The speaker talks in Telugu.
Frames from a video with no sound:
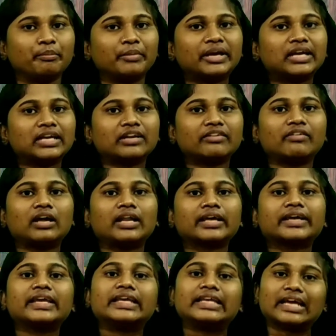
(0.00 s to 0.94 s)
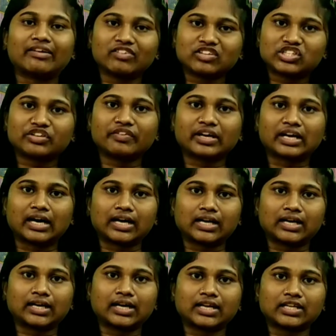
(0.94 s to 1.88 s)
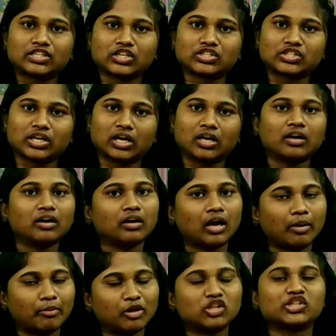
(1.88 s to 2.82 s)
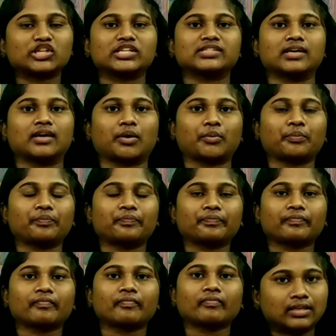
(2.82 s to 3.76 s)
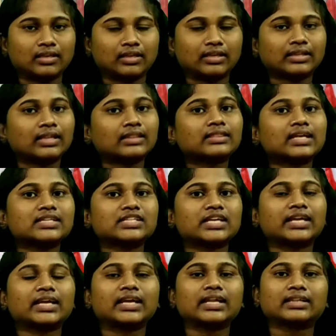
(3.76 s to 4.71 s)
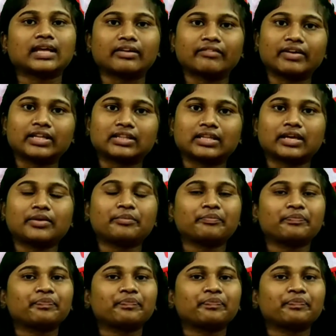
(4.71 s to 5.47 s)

మిగిలిన వాళ్ళకి యావజ్జీవ కారాగార శిక్ష అమలు చేశారు ఇదంతా జరిగిన తర్వాతే